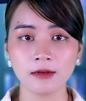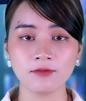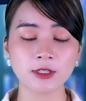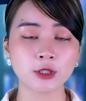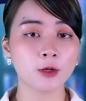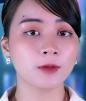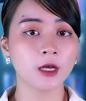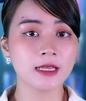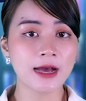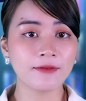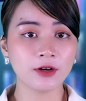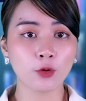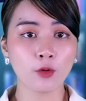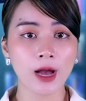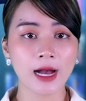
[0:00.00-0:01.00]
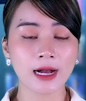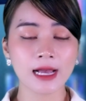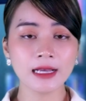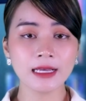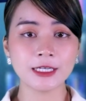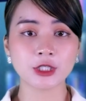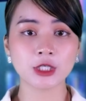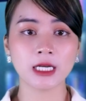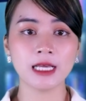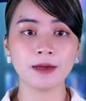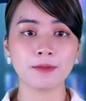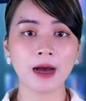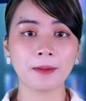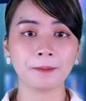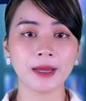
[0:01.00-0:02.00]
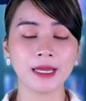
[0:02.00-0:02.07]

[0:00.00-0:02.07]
Và trong thời gian vừa qua, các nghị sĩ liên bang